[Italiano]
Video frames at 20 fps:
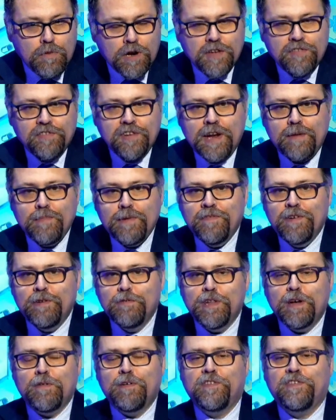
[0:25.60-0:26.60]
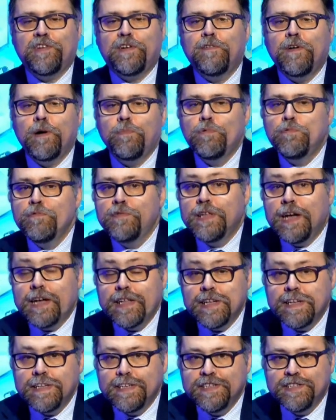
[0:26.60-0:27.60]
Buonasera, benvenuti a questa nuova
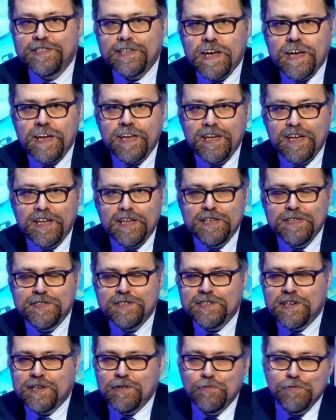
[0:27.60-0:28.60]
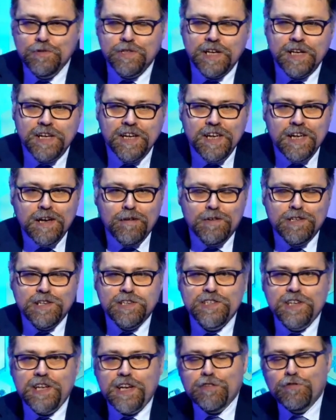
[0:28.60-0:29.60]
puntata di Sei in Salute. Questa
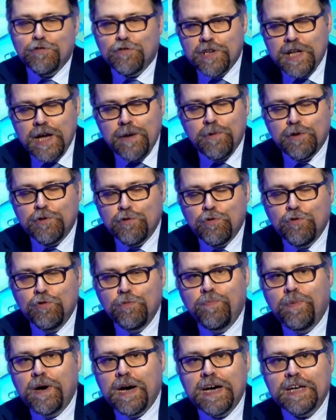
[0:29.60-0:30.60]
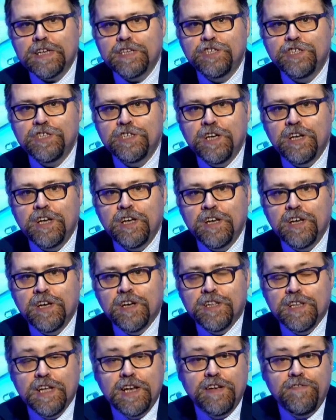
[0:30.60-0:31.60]
sera torniamo ad occuparci
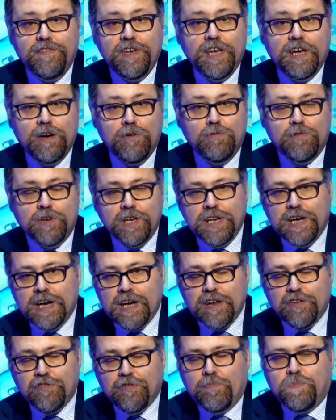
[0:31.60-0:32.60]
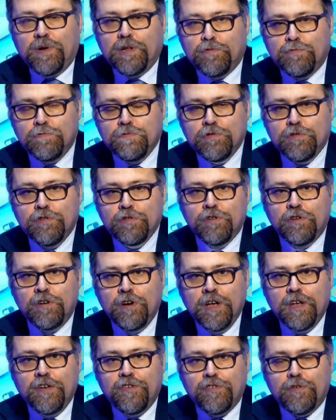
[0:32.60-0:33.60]
delle vie urinarie, soprattutto,
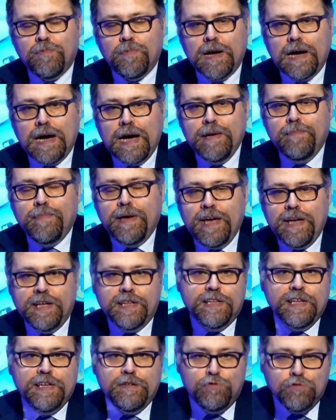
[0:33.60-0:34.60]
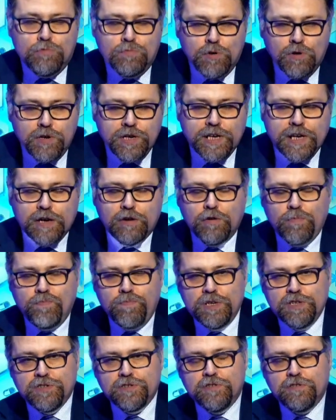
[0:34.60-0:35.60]
insomma, ahimè, dei tumori che
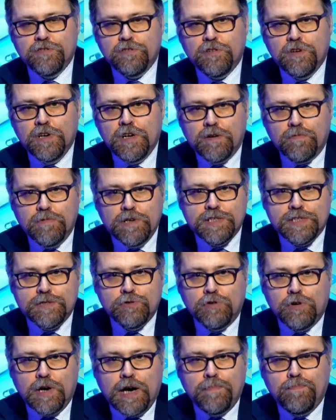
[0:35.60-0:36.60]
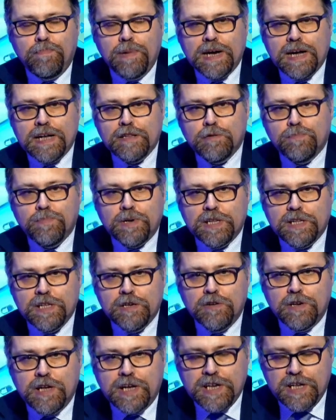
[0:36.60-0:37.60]
colpiscono questo apparato
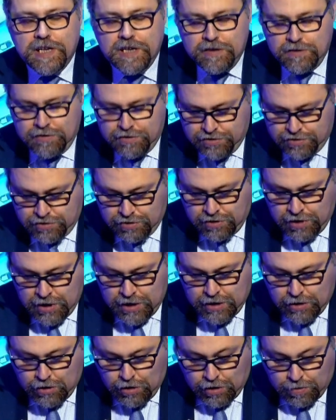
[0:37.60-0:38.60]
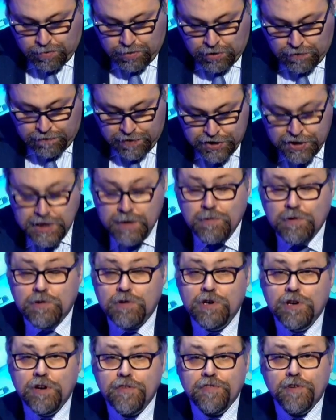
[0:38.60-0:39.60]
particolare del nostro corpo. E lo facciamo con
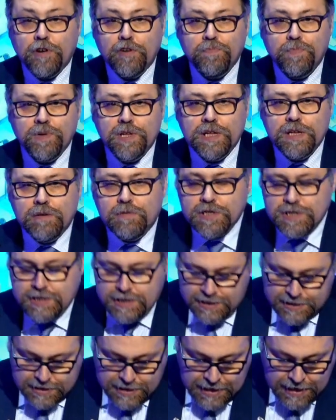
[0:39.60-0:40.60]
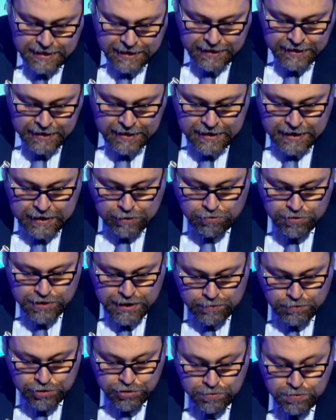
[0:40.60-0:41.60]
il nostro ospite di questa sera, a cui
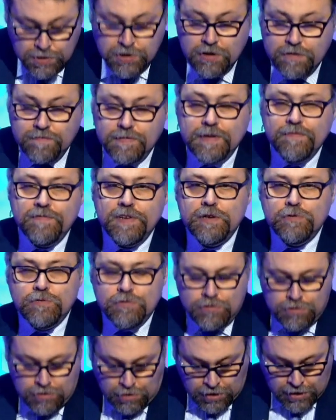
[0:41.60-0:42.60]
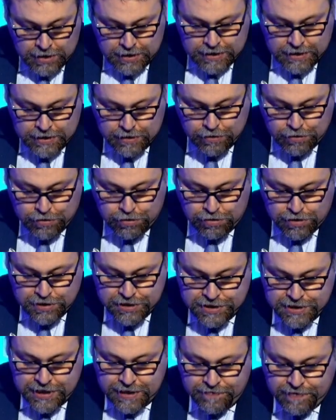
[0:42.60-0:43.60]
diamo subito il benvenuto, il dottor
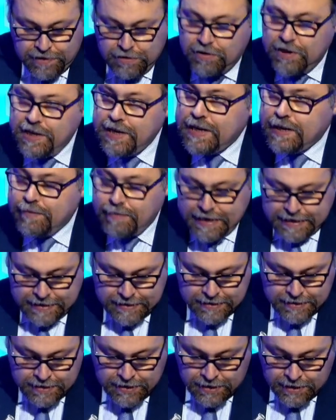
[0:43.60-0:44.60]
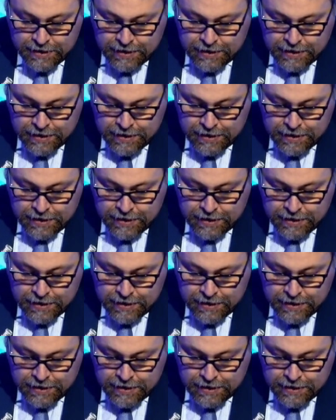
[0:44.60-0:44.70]
Stefano Legramanti,